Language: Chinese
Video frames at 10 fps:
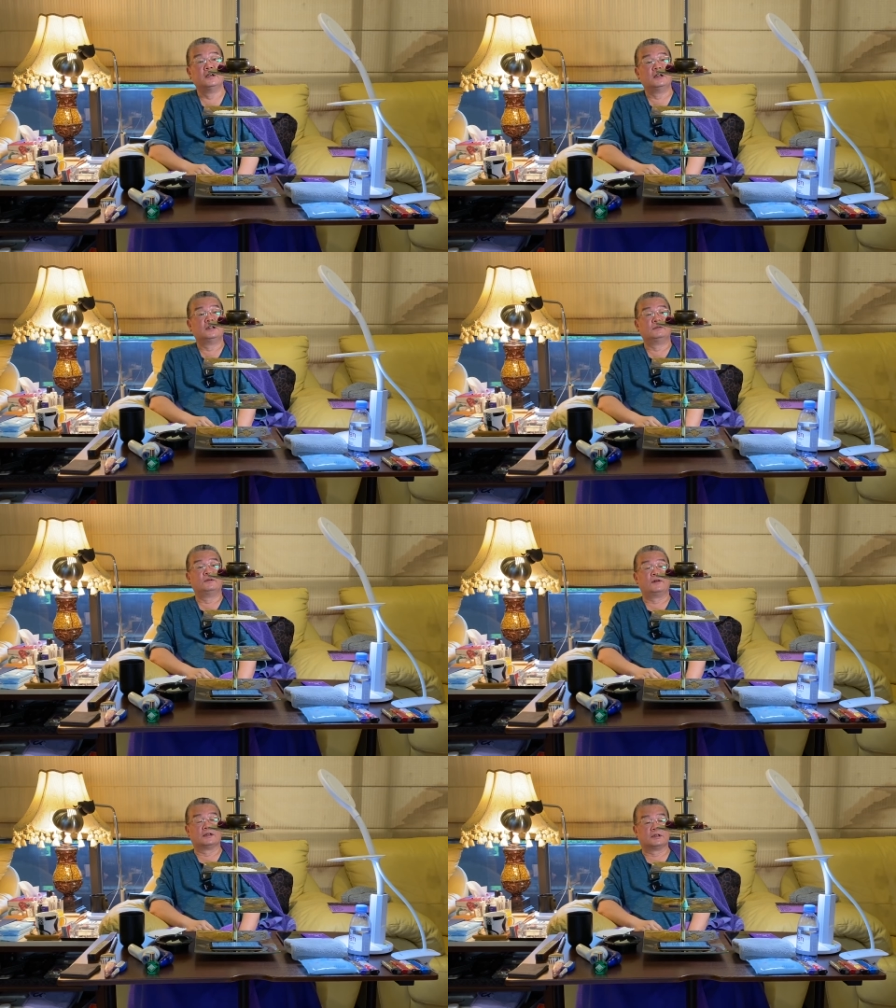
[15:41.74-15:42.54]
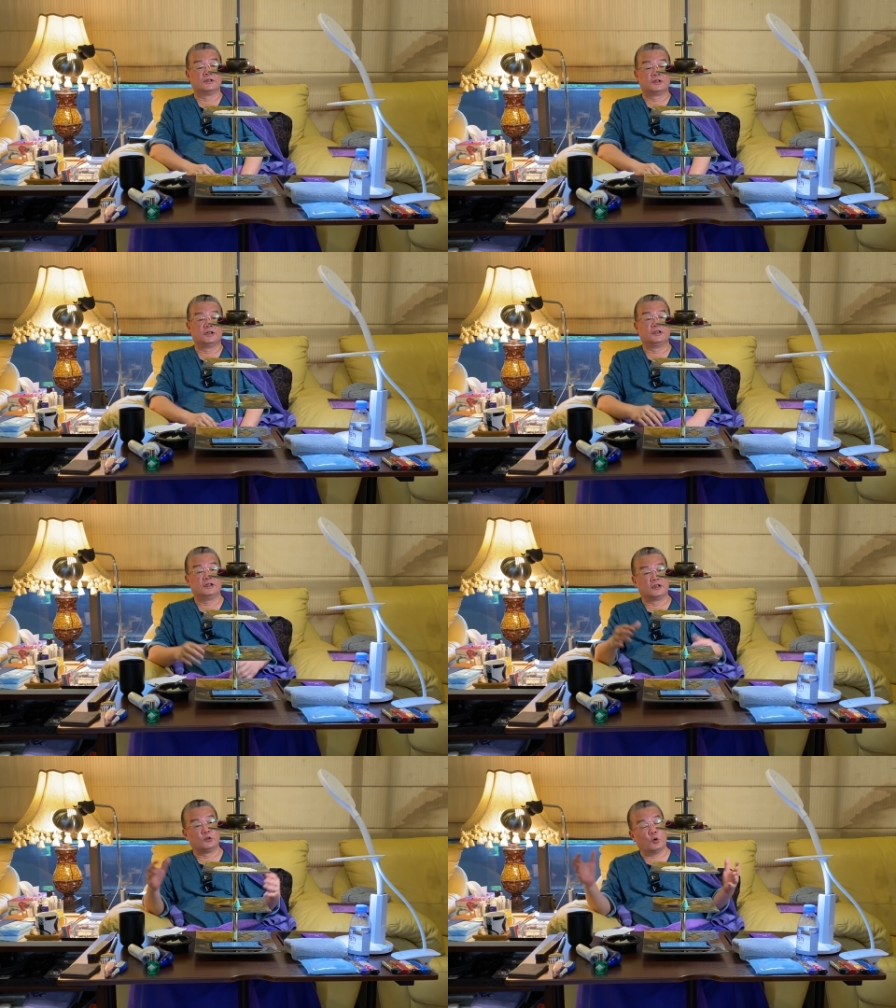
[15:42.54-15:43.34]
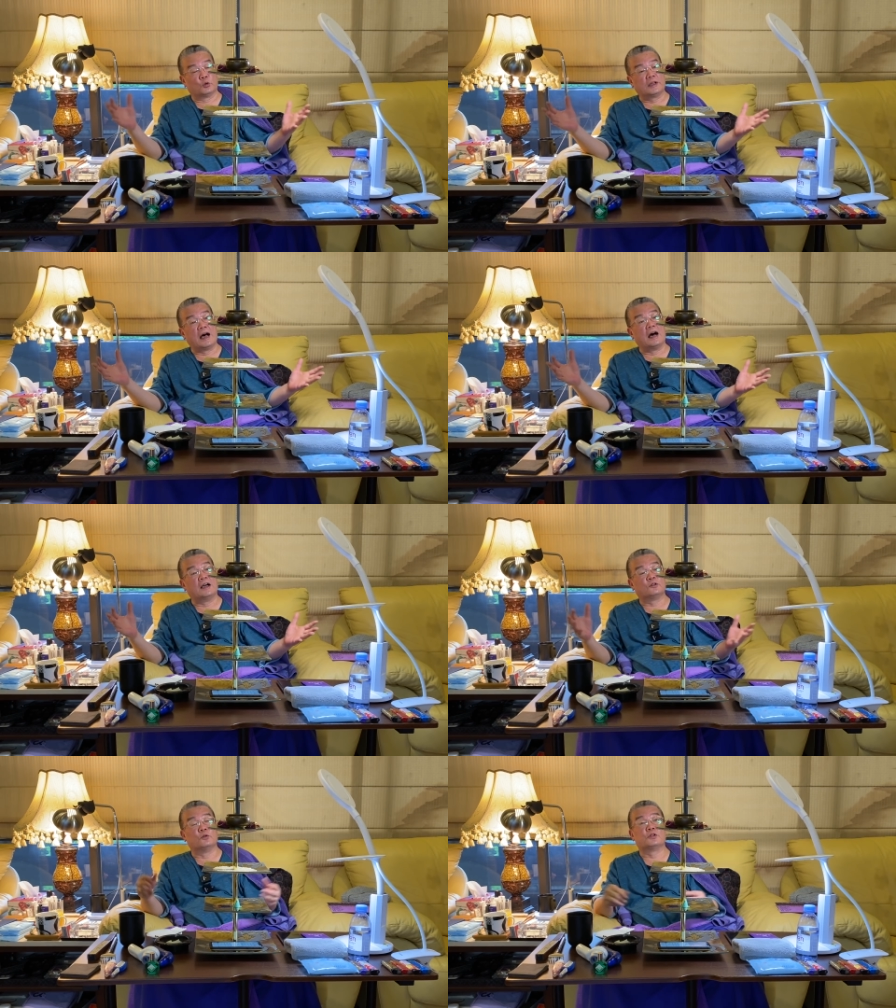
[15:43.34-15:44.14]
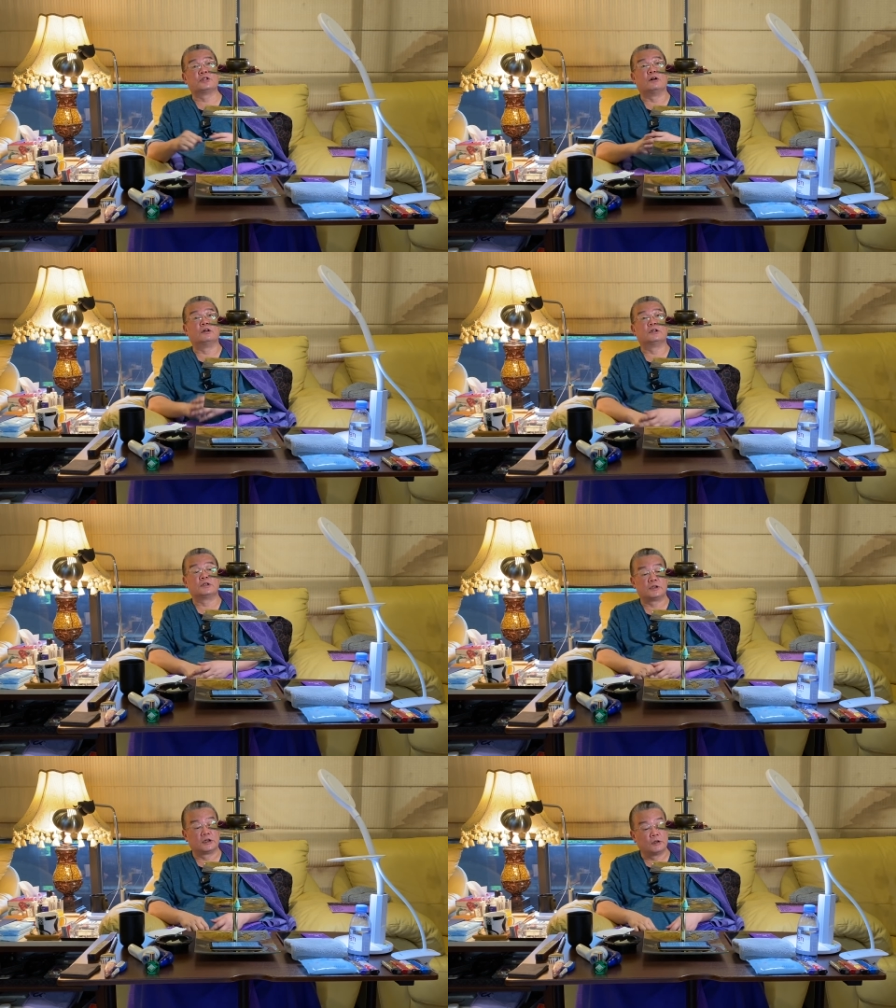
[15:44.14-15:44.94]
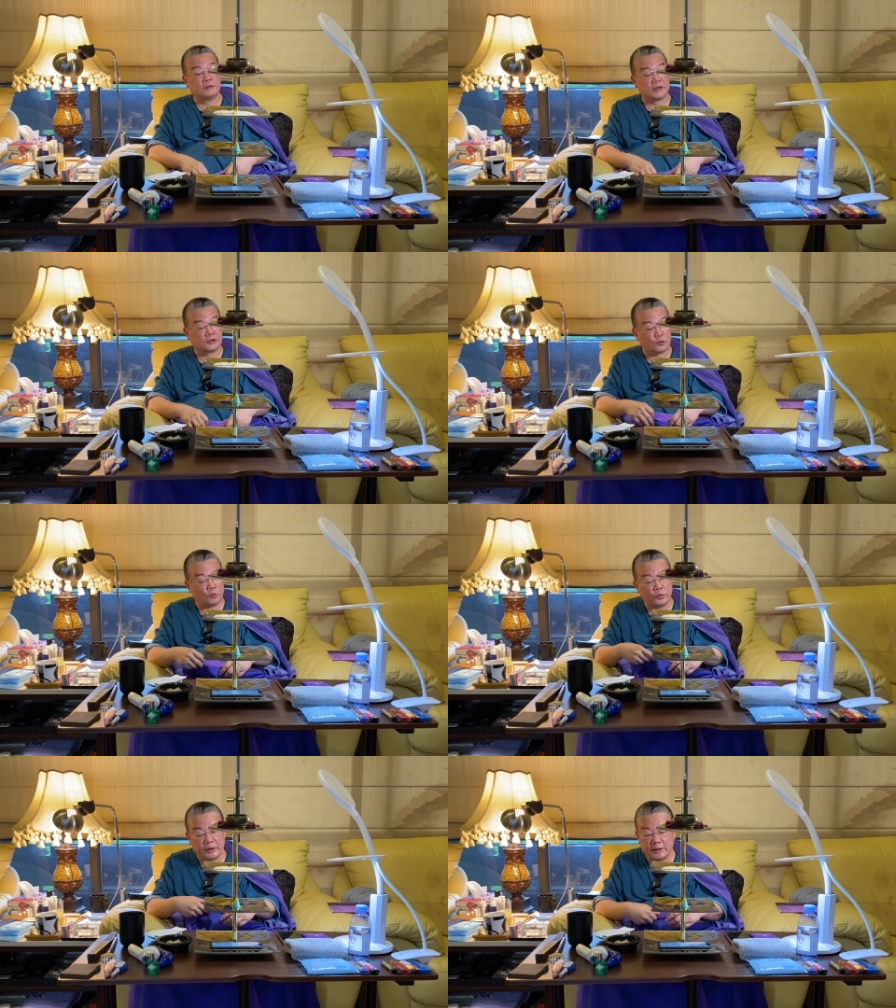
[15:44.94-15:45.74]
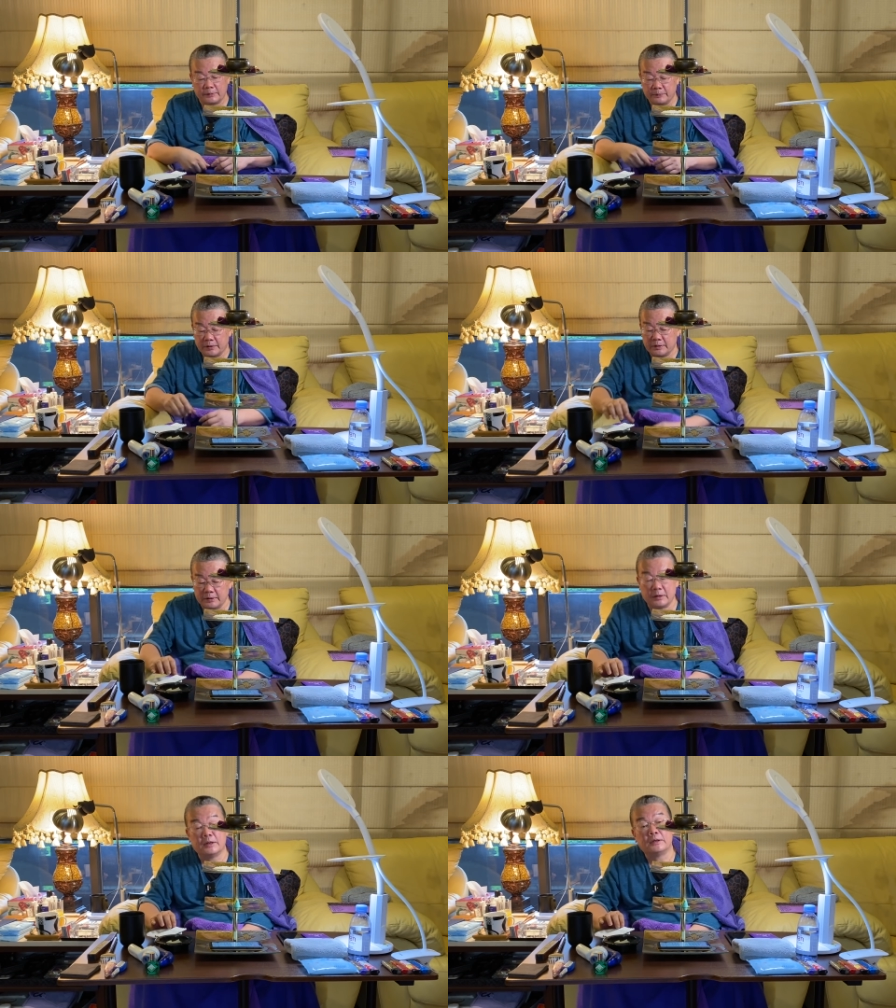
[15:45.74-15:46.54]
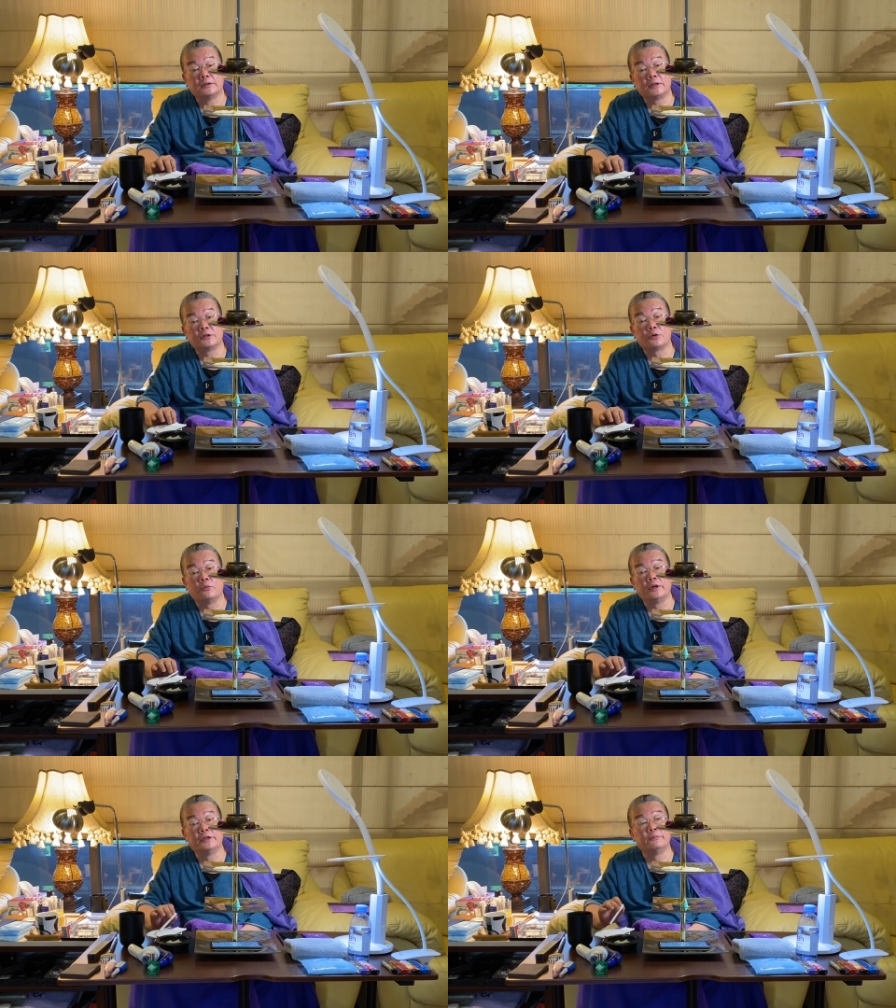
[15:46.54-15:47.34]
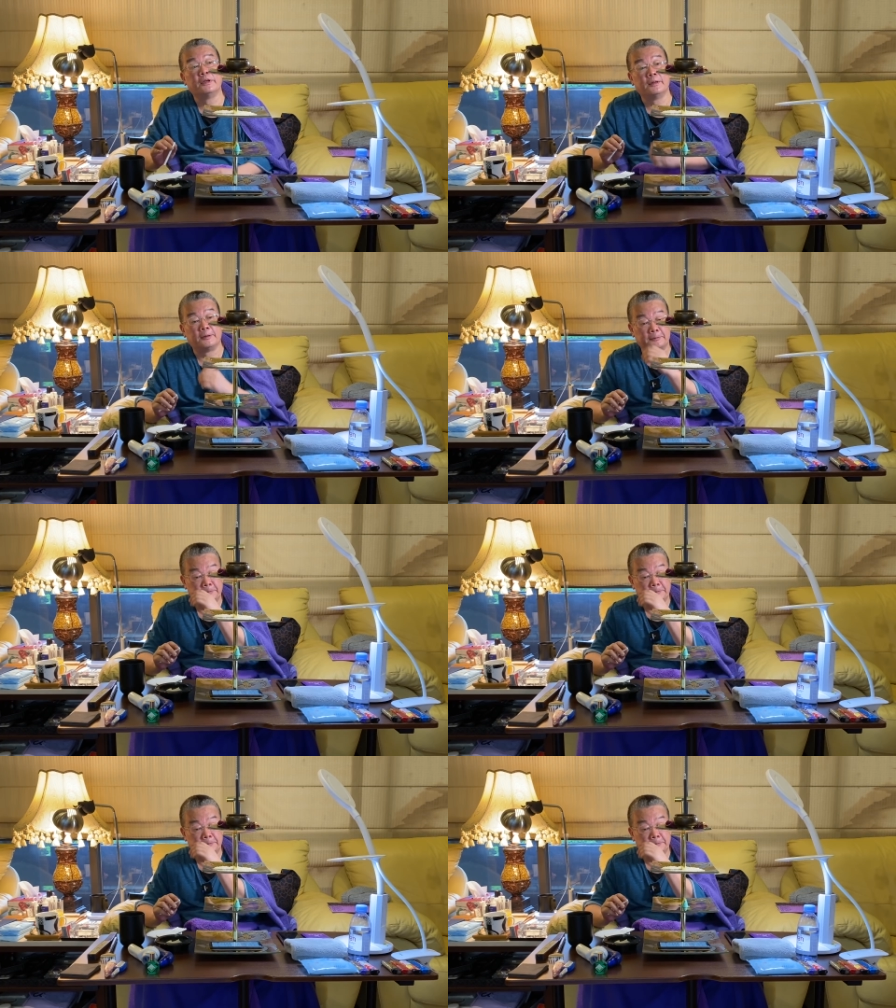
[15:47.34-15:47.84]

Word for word: 那我们法尘建立呢，有大有小。像各位在总会了，呃，在总会里面呢，